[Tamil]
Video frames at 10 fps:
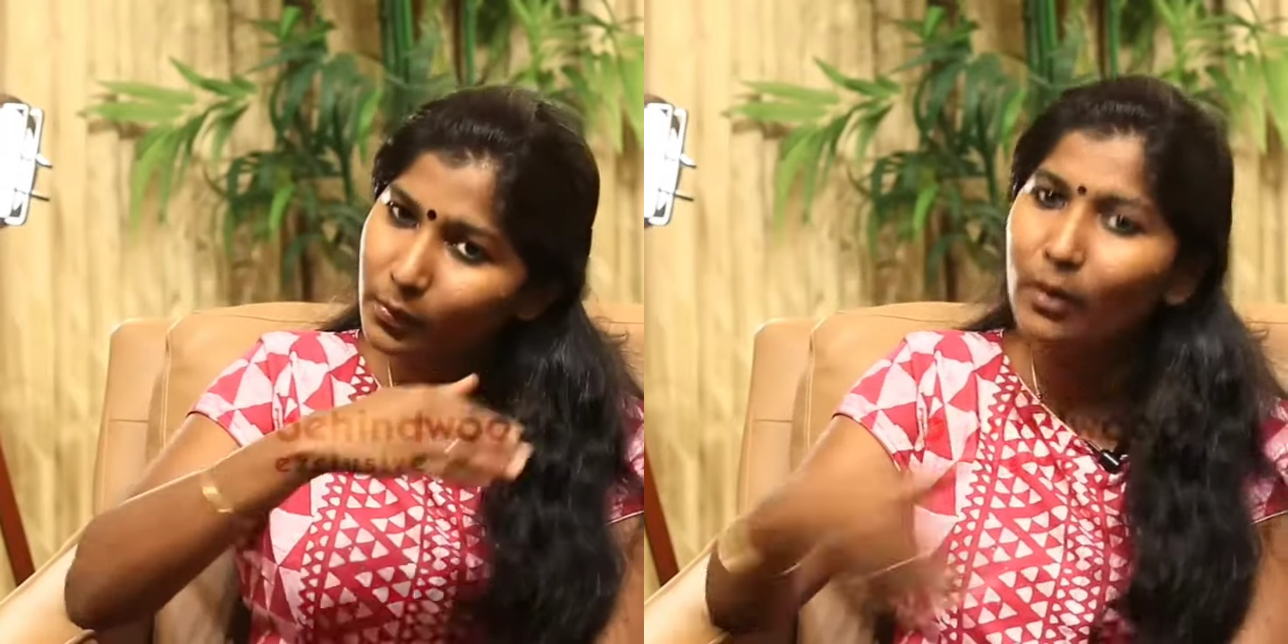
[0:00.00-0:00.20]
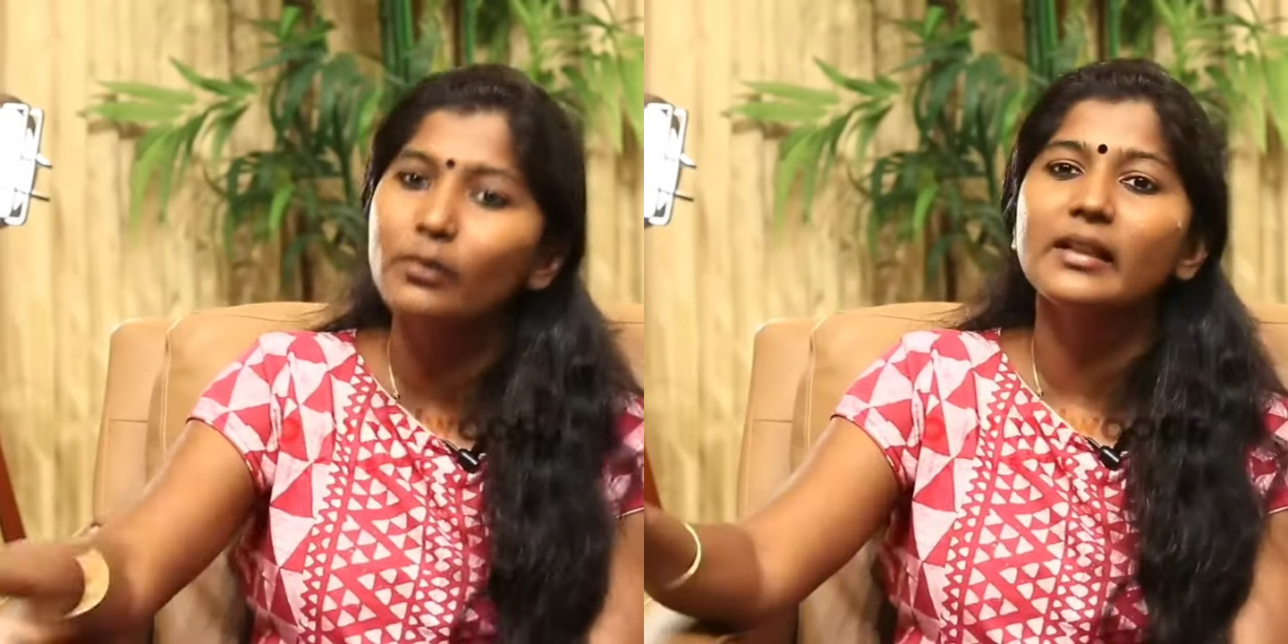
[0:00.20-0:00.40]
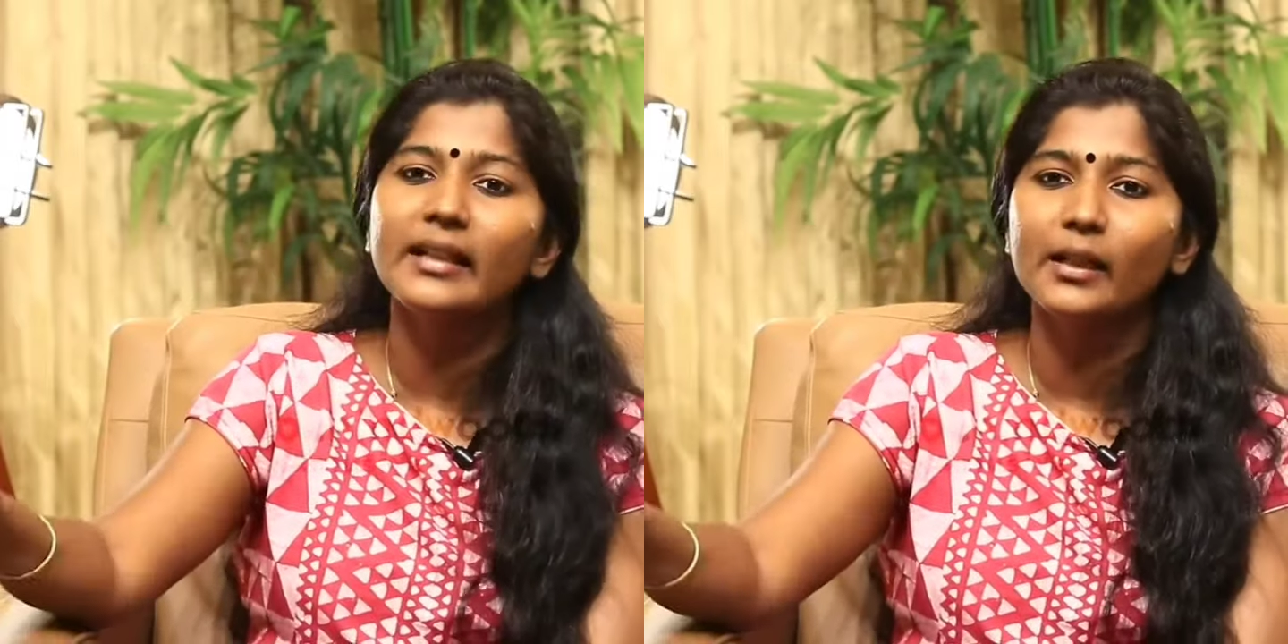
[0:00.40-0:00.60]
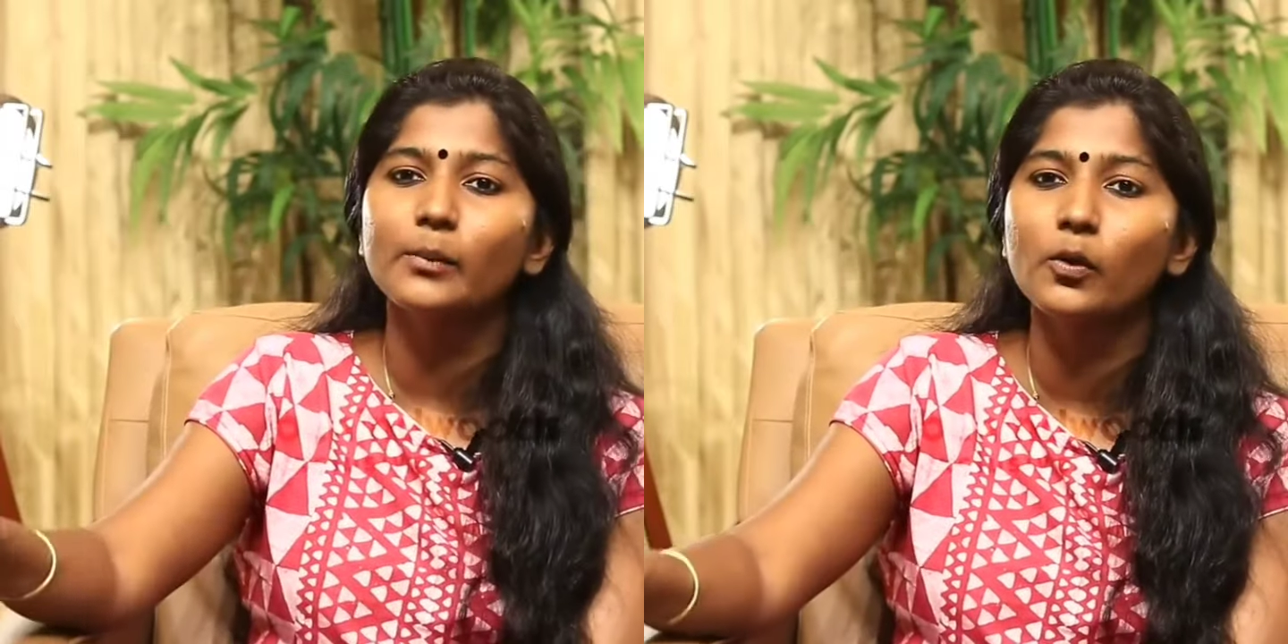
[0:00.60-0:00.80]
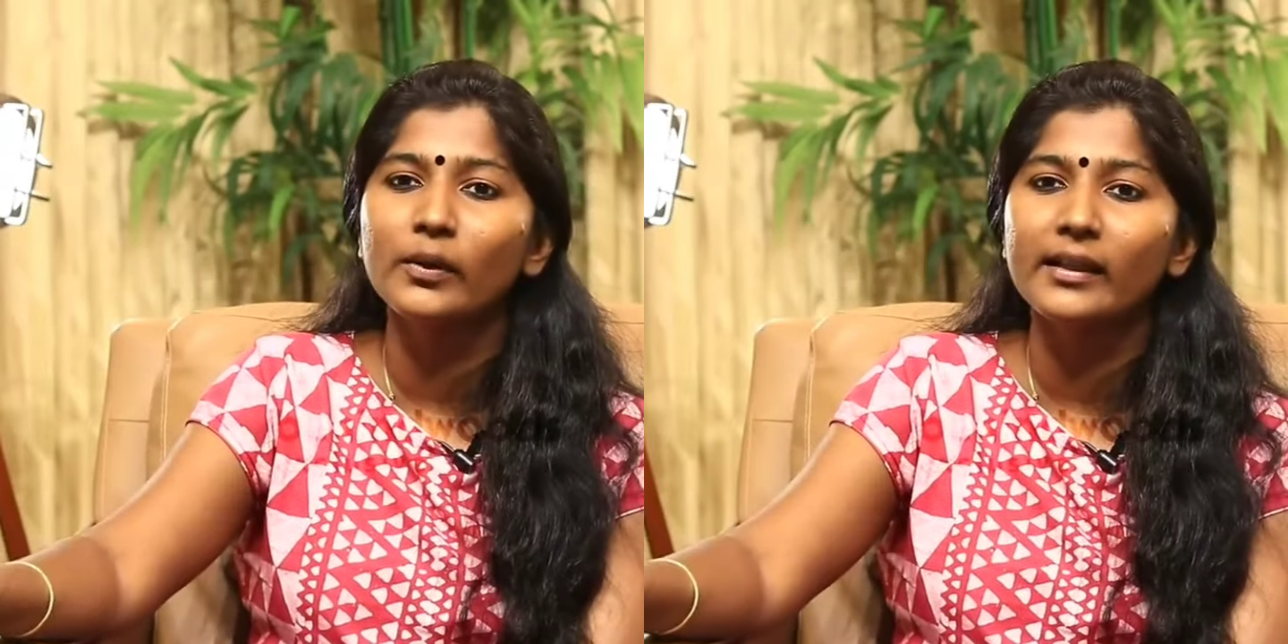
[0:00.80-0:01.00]
த்ரூ அவுட் த டே
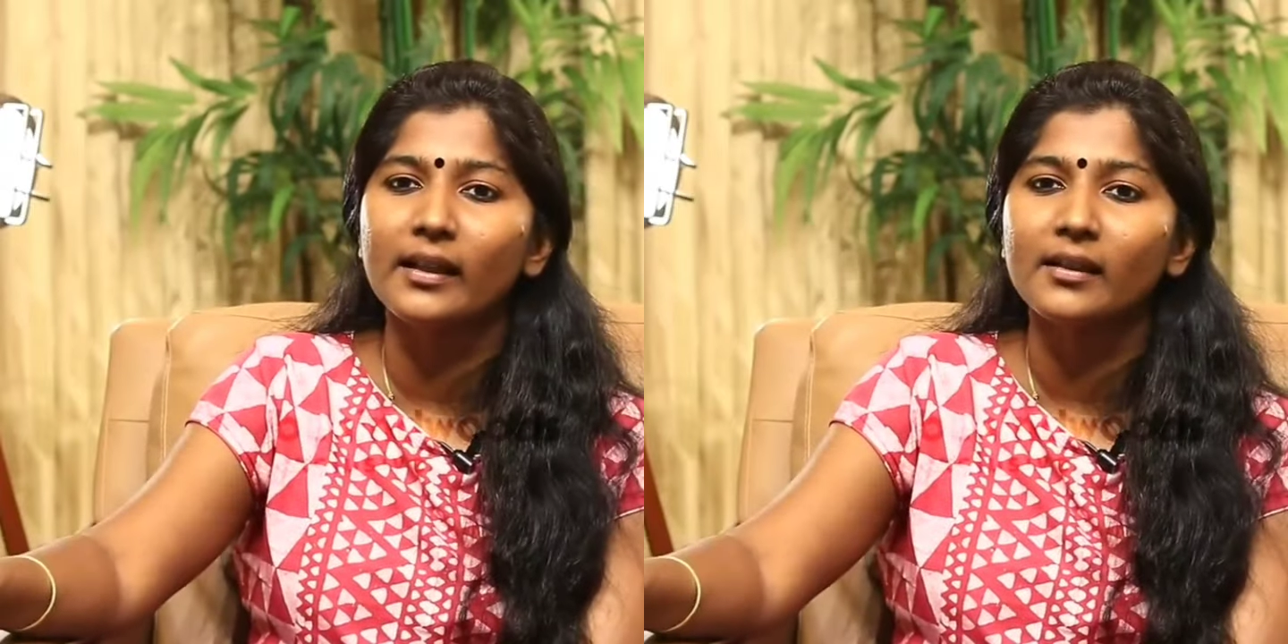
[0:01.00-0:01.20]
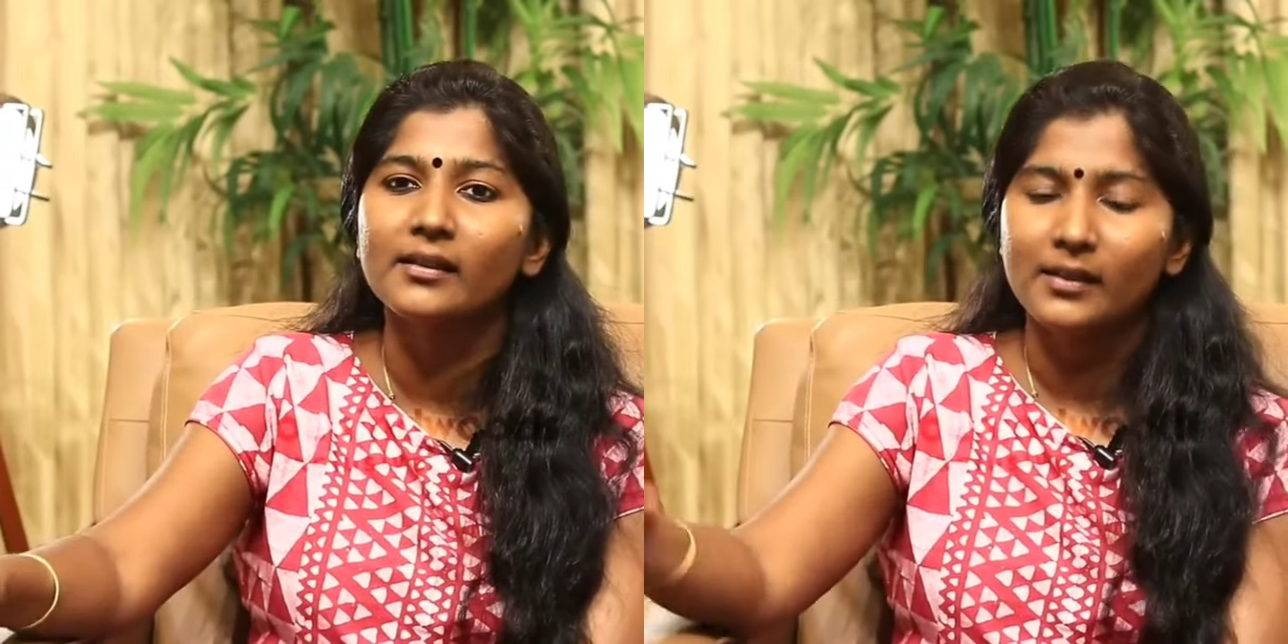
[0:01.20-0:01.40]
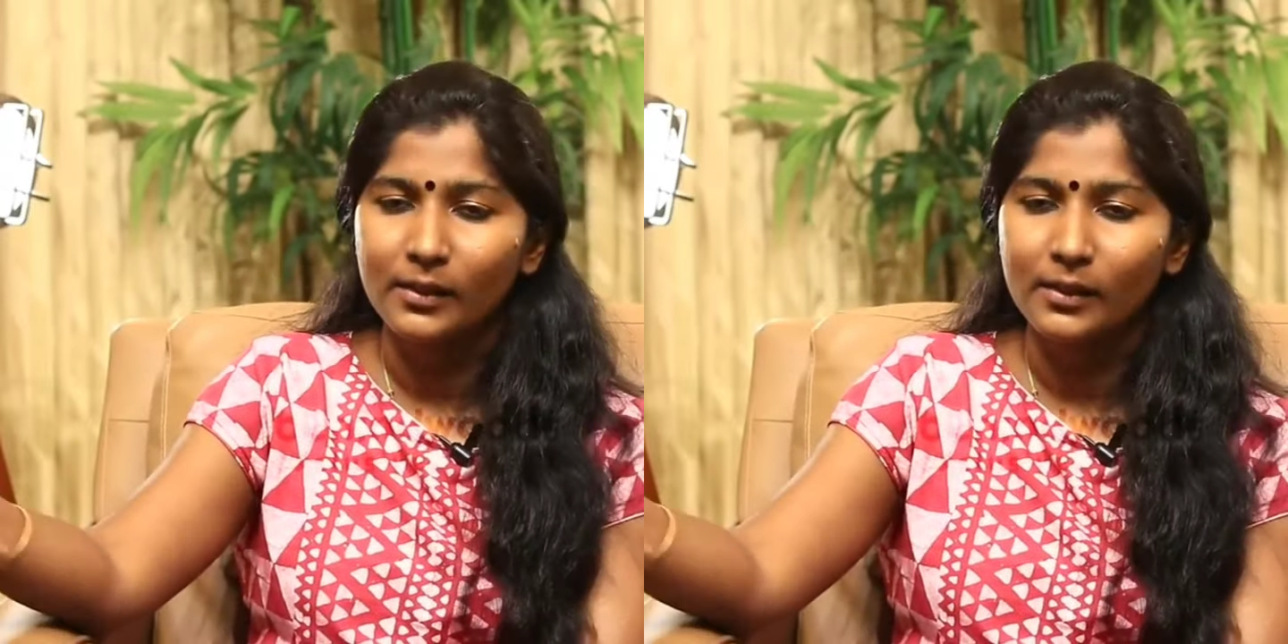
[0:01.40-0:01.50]
நம்ம குடிக்கலாம்